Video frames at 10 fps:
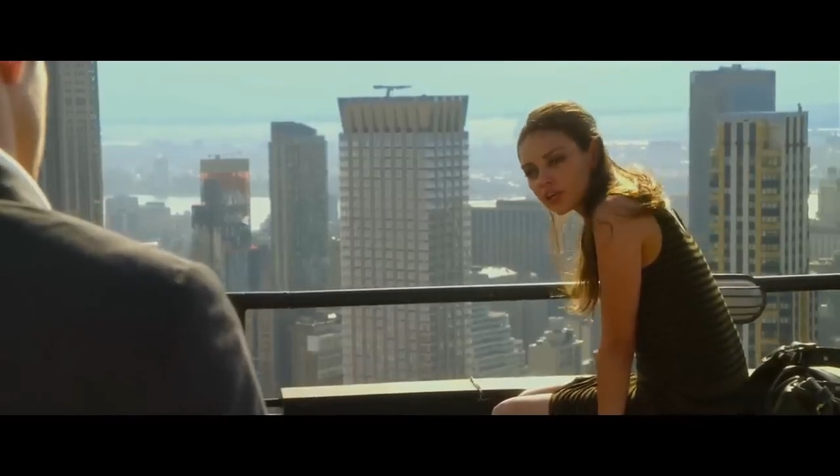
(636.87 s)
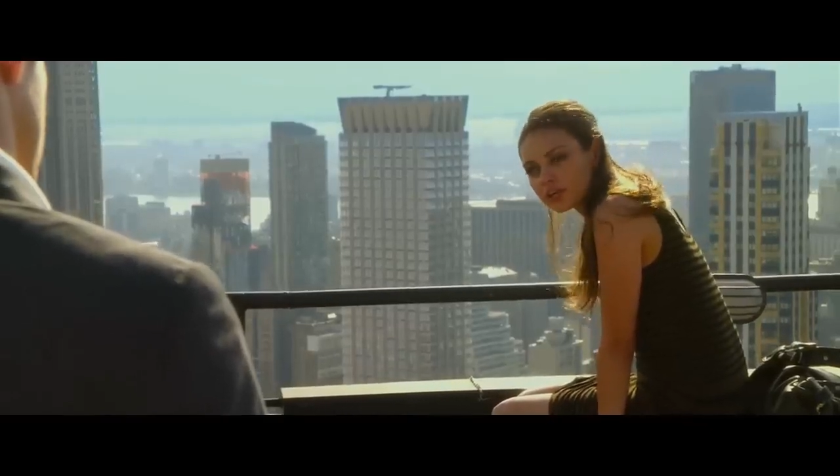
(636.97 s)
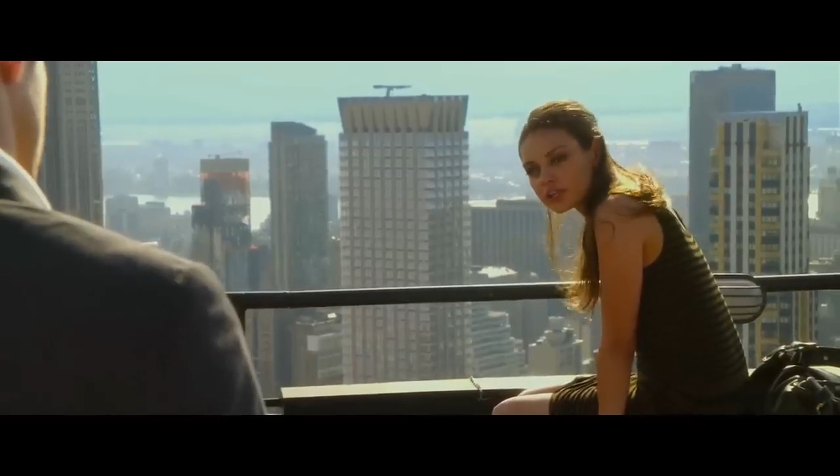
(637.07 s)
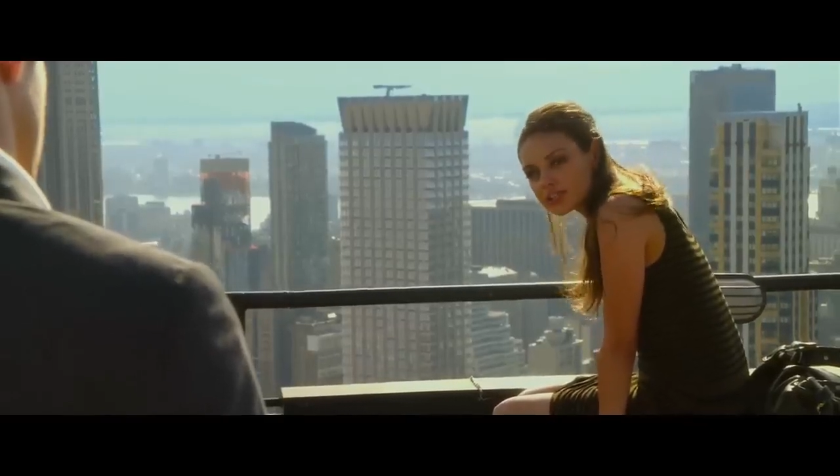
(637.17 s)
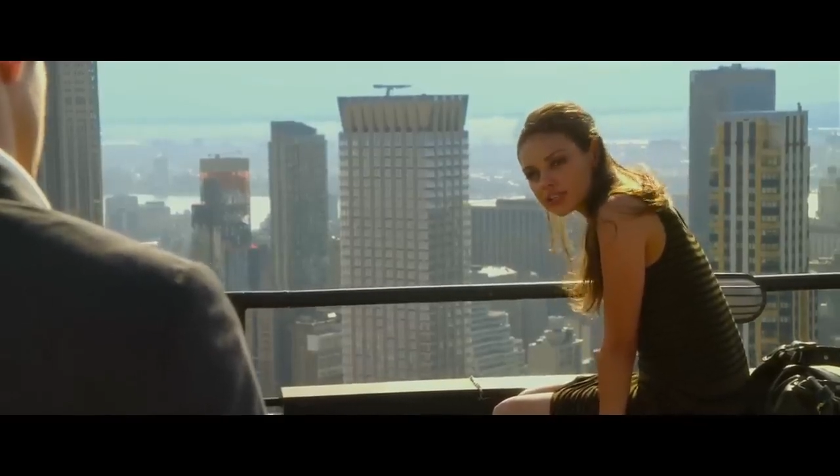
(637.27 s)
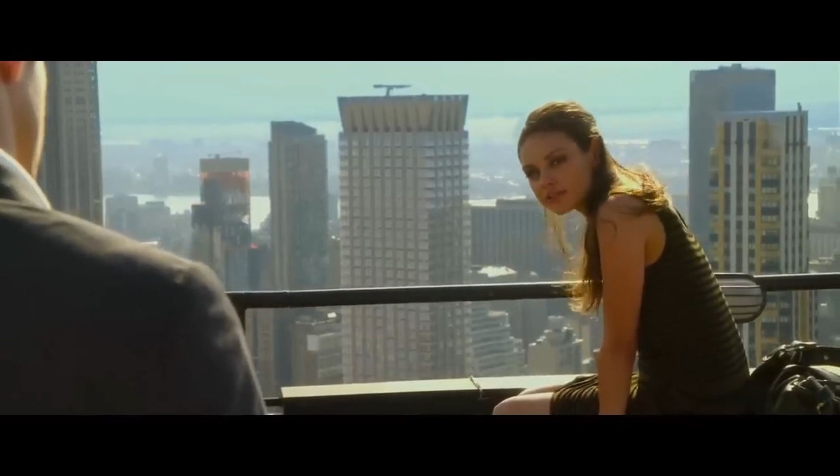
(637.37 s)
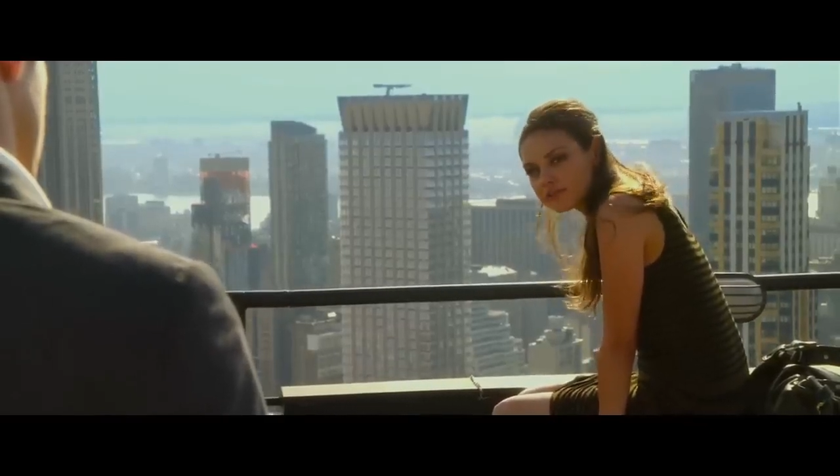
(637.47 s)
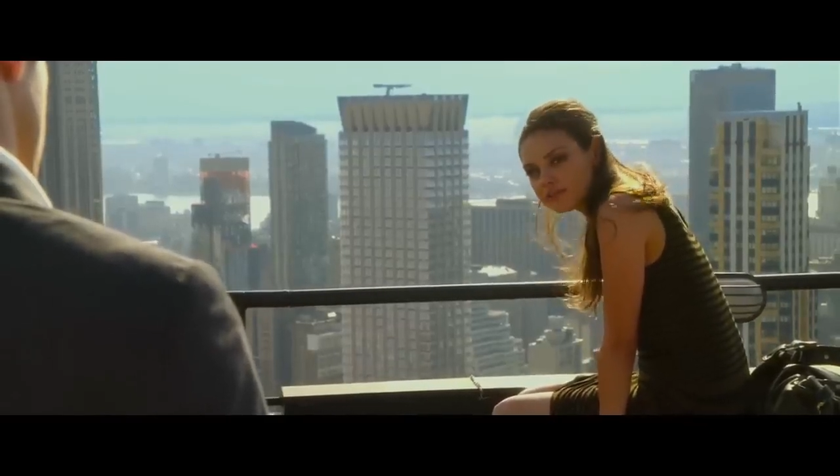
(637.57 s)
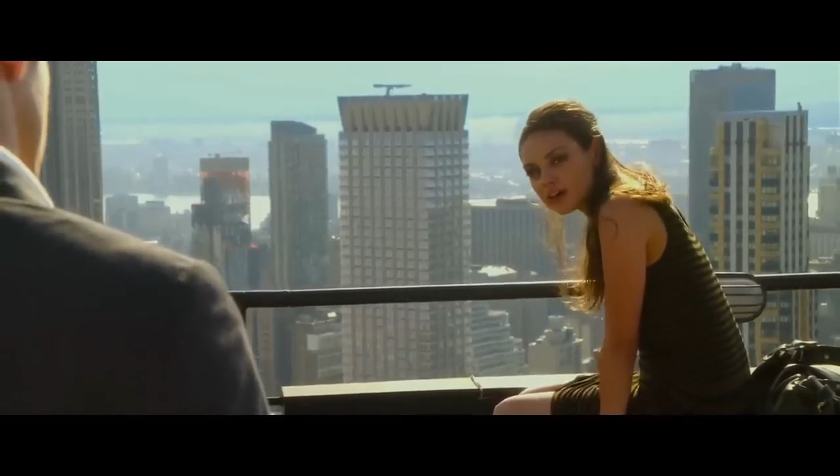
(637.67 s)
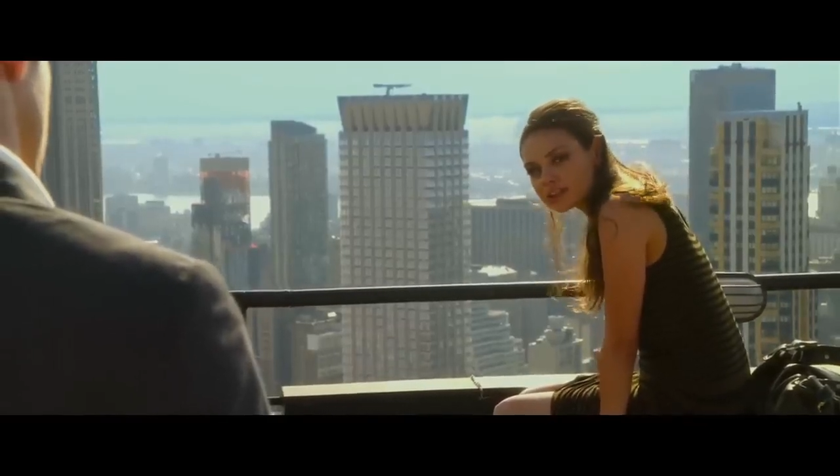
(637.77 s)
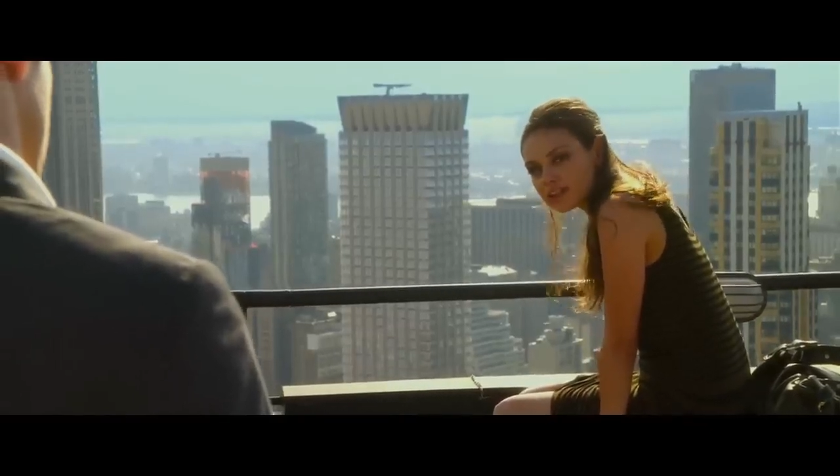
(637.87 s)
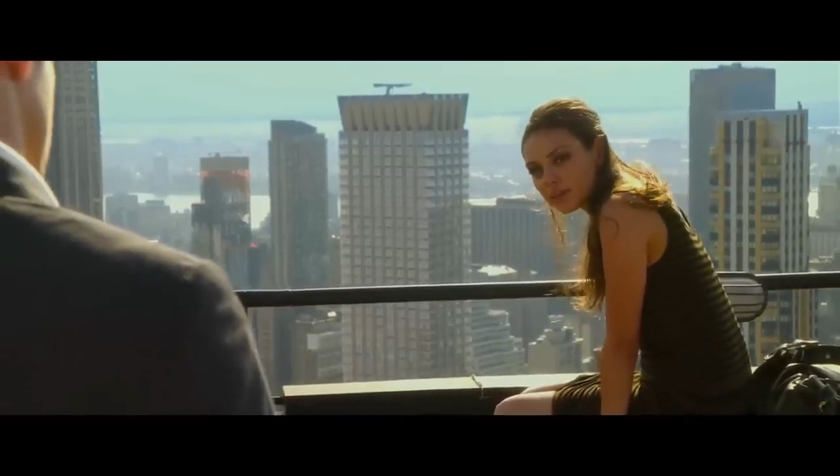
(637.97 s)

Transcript: वो भी उसके पास पहुंच